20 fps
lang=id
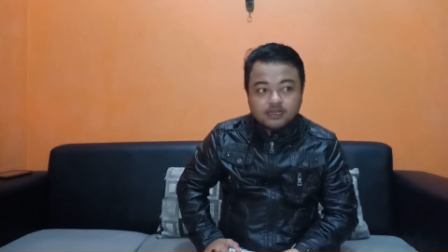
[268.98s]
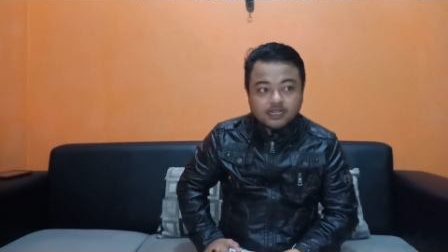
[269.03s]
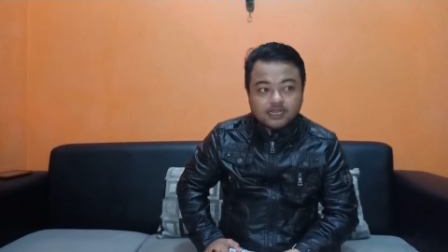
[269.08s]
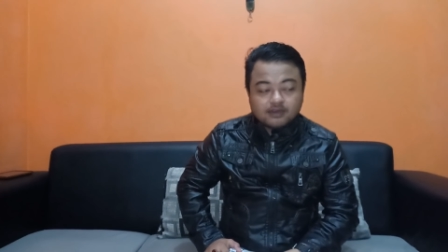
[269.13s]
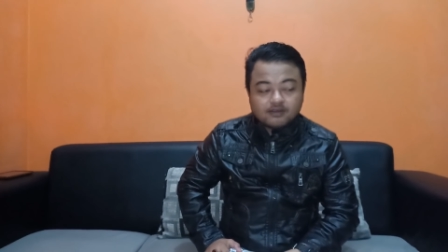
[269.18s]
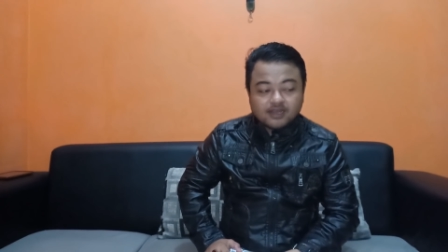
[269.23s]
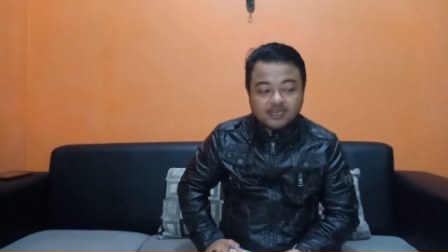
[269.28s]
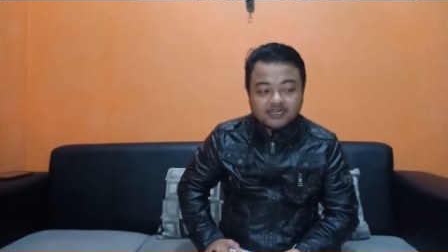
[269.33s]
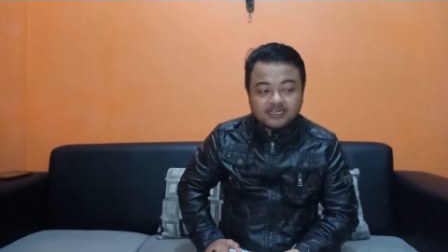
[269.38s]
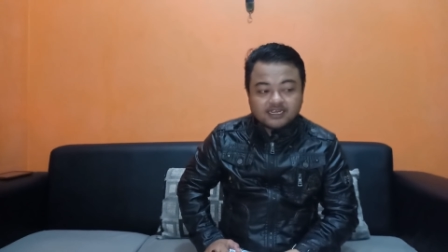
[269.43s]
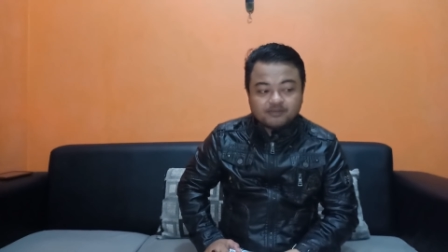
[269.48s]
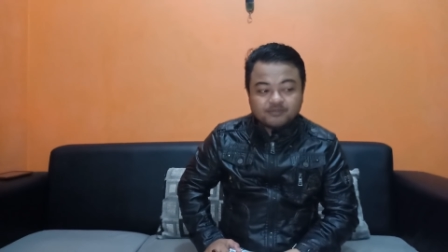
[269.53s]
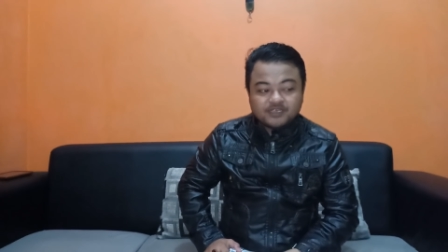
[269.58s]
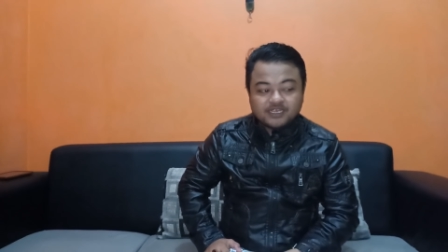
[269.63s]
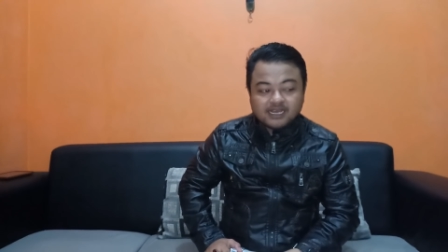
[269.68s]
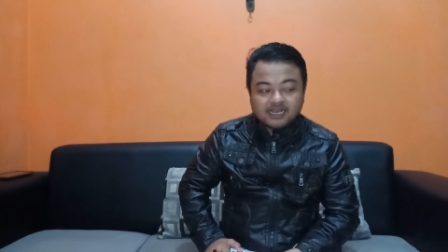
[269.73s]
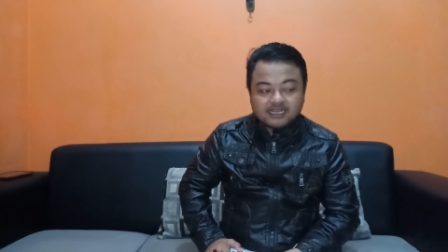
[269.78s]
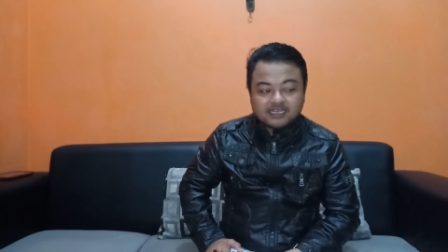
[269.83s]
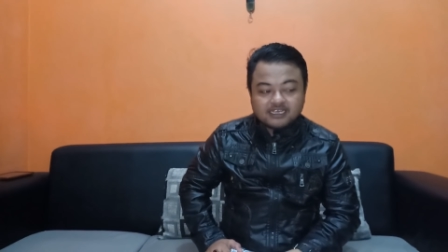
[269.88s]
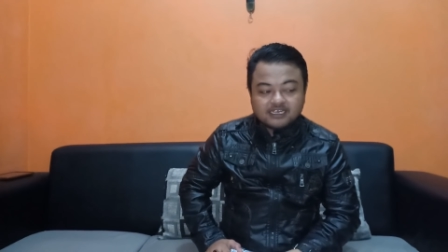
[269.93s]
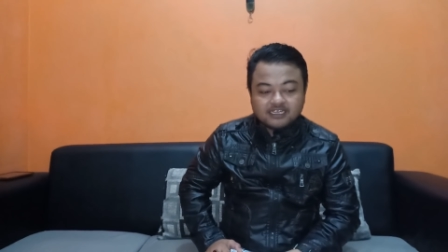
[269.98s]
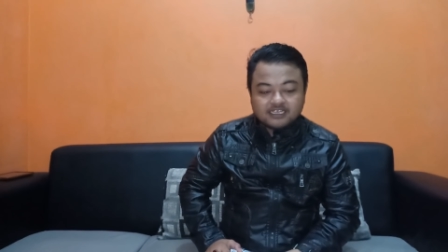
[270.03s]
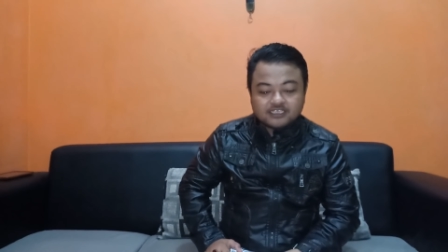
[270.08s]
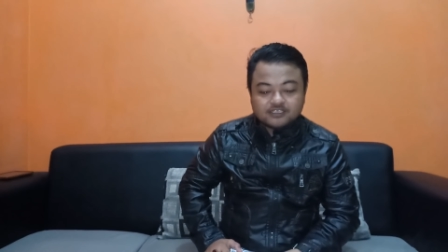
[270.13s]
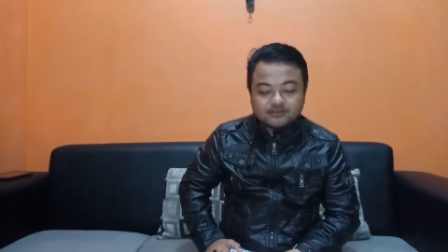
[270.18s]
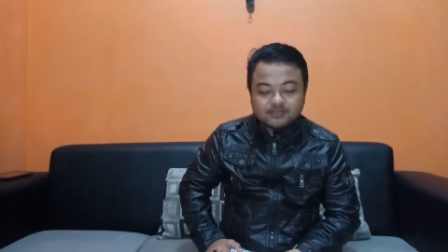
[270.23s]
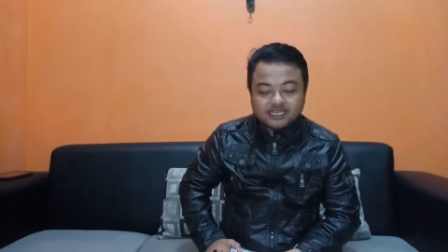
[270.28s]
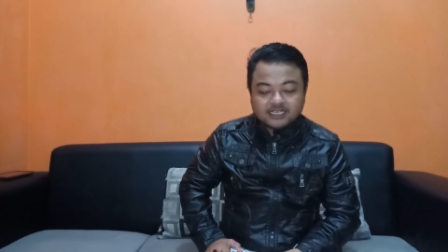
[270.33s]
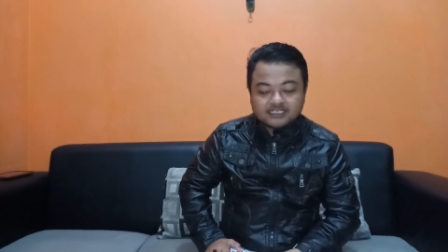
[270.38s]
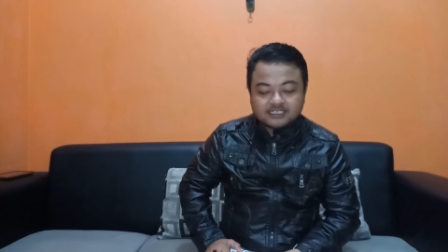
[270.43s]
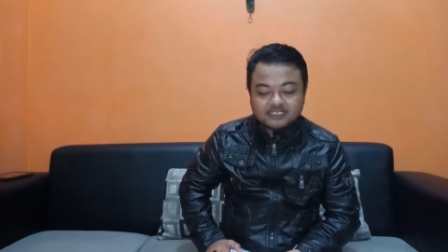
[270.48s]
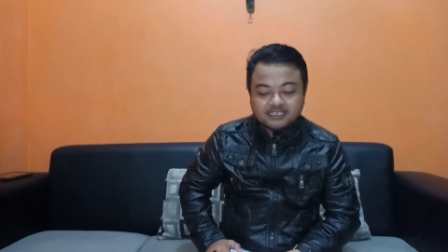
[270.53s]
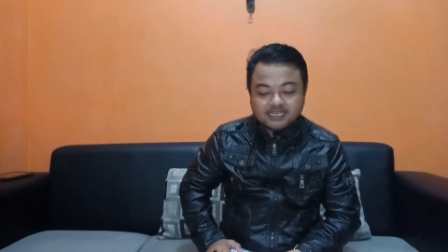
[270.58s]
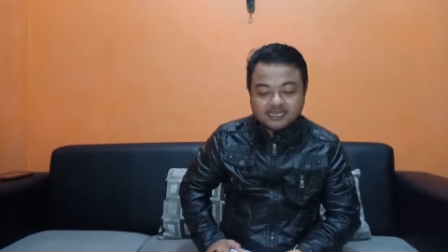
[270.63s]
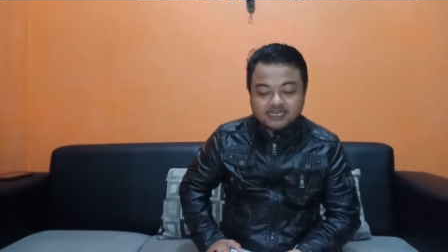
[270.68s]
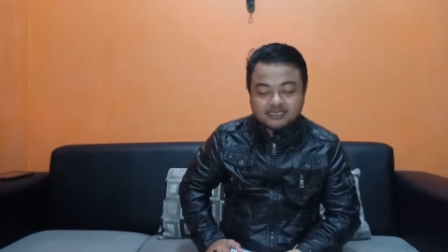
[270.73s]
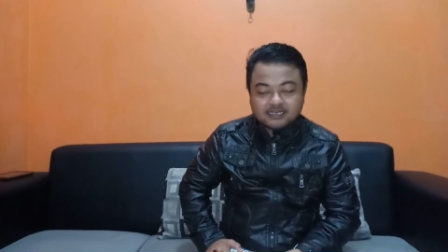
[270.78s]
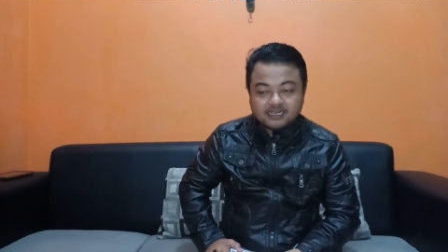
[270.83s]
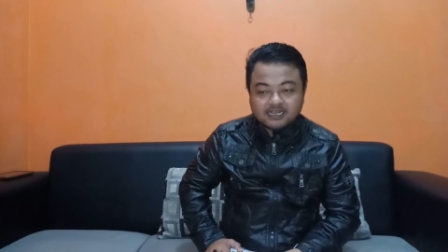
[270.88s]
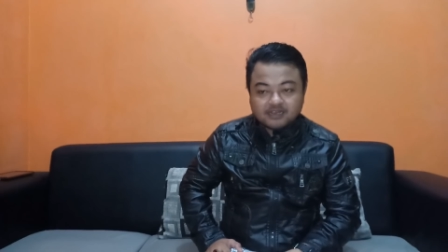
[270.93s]
kalau anda meyakini sugesti
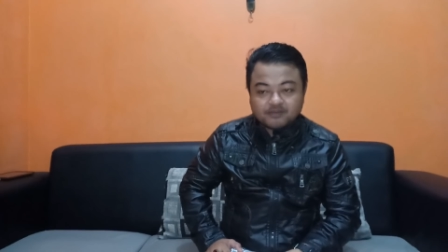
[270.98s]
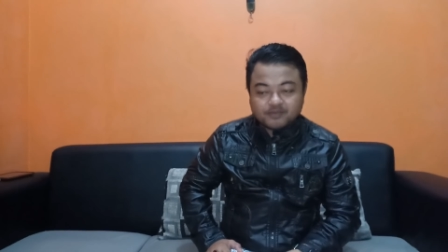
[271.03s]
anda